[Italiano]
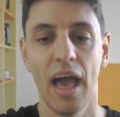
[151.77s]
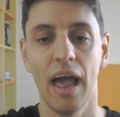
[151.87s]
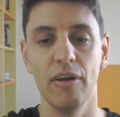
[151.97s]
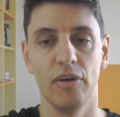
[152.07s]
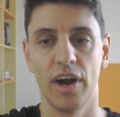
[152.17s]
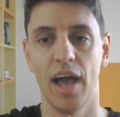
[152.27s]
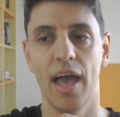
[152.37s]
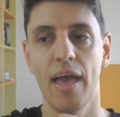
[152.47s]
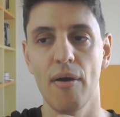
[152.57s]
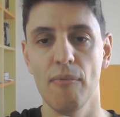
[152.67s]

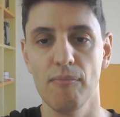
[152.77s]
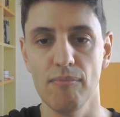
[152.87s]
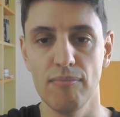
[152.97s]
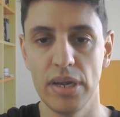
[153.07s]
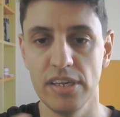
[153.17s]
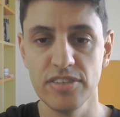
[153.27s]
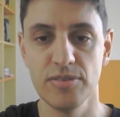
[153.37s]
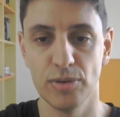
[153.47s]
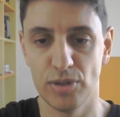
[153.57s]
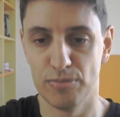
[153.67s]
Allora, è un
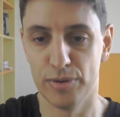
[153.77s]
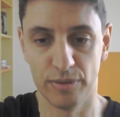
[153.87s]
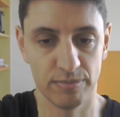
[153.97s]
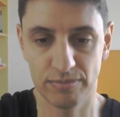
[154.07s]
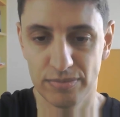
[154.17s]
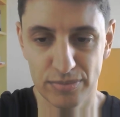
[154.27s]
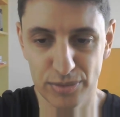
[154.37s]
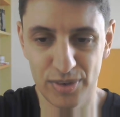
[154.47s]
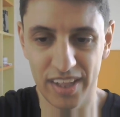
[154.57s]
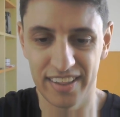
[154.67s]
bellissimo libro,
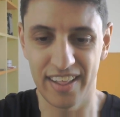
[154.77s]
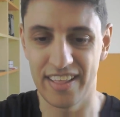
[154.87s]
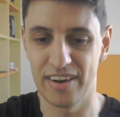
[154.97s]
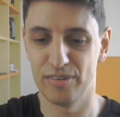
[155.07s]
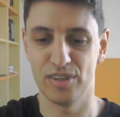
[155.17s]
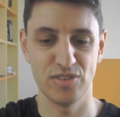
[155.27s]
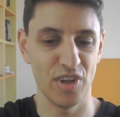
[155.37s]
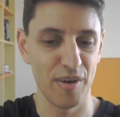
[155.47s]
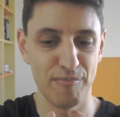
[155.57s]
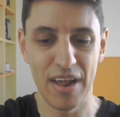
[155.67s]
nulla da dire, una
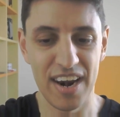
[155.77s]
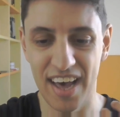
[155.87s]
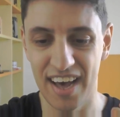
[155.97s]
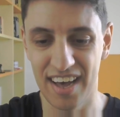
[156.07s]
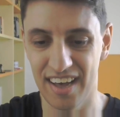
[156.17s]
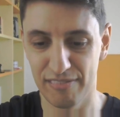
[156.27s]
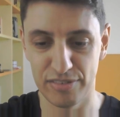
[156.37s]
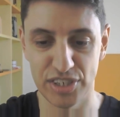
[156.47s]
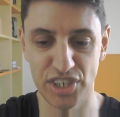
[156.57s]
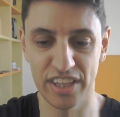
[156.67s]
storia bella,
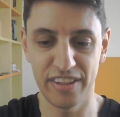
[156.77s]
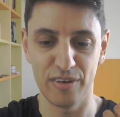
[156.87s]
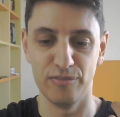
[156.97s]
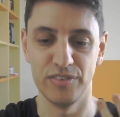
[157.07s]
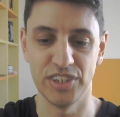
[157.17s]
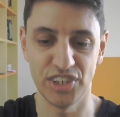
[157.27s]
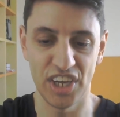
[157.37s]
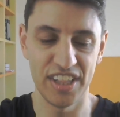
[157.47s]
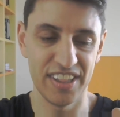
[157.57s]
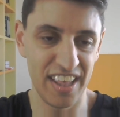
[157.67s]
avvincente,
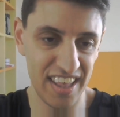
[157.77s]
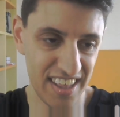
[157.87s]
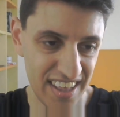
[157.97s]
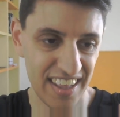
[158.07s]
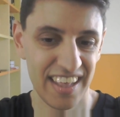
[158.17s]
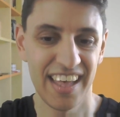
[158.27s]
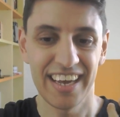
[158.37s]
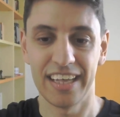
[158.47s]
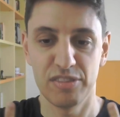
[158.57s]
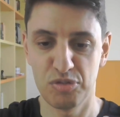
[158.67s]
convincente,
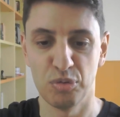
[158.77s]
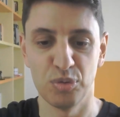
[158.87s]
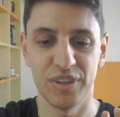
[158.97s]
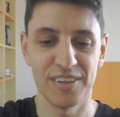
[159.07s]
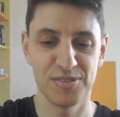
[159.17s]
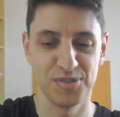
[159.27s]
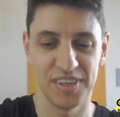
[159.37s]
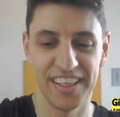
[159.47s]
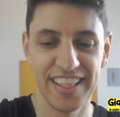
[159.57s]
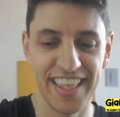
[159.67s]
cazzuta,
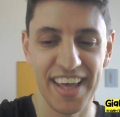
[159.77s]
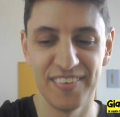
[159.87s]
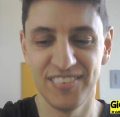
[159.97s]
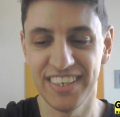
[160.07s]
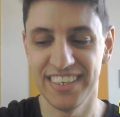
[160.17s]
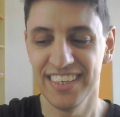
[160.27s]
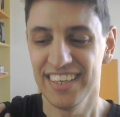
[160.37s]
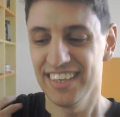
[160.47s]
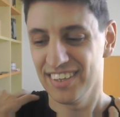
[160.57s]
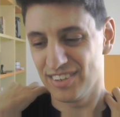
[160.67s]
scusate il termine,
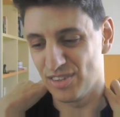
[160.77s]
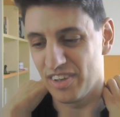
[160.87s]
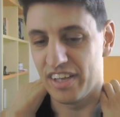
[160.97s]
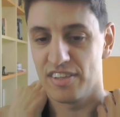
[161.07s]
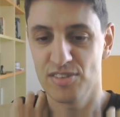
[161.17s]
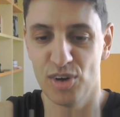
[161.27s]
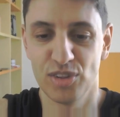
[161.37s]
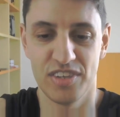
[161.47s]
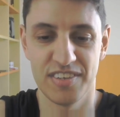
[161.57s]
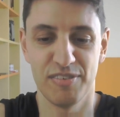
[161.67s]
cosa che
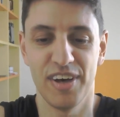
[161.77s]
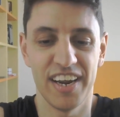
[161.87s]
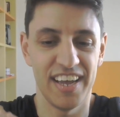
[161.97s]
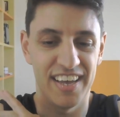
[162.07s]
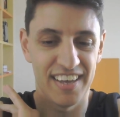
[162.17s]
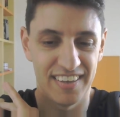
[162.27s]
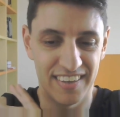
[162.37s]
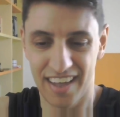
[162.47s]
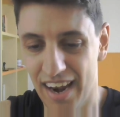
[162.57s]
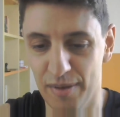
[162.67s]
Scotti sa fare
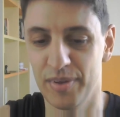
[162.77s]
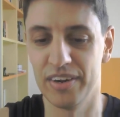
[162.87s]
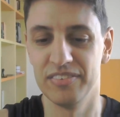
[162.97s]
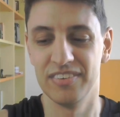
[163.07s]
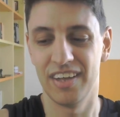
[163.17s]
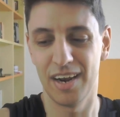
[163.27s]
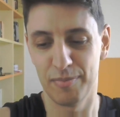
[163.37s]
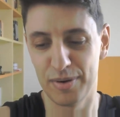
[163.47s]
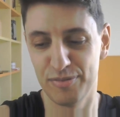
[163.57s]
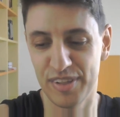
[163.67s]
alla, merav- alla
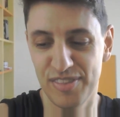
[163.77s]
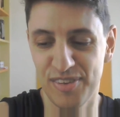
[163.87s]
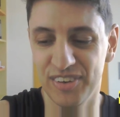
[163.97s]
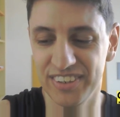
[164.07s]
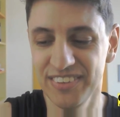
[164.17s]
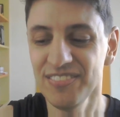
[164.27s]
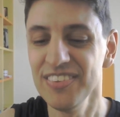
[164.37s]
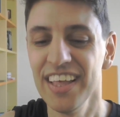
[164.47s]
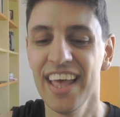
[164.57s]
perfezione.